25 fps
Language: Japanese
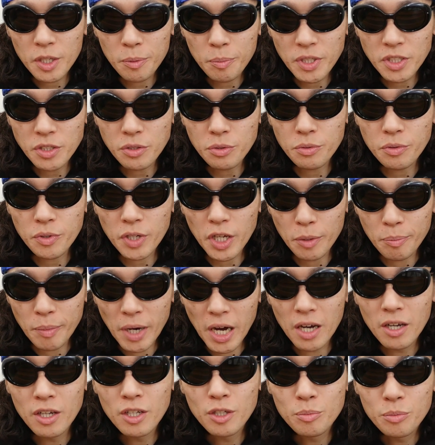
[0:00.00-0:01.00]
鬼滅の
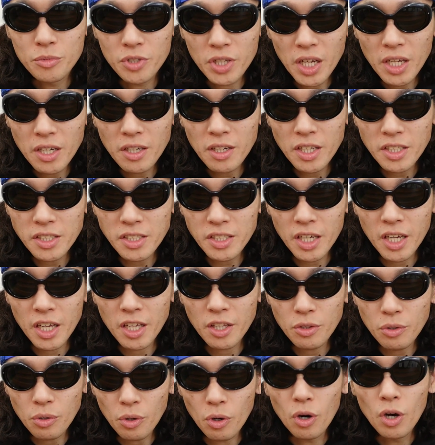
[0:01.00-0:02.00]
刃無限列車
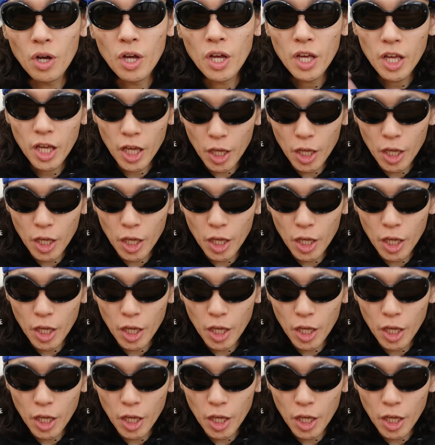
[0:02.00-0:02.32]
編の